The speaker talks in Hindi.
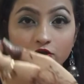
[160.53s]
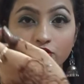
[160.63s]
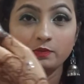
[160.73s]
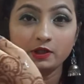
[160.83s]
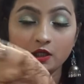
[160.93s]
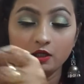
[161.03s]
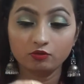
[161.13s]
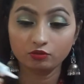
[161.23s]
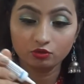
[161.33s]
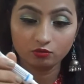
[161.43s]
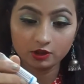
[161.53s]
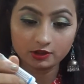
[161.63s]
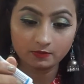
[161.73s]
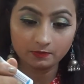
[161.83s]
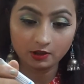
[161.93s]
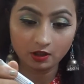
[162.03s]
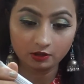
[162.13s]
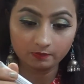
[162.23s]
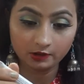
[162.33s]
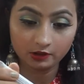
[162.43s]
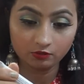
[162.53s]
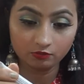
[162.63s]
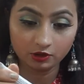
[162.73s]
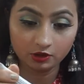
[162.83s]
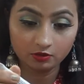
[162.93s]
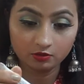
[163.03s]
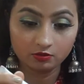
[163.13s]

तो मैं क्या करूँगी थोड़ा सा अपने हाथ में ले लूँगी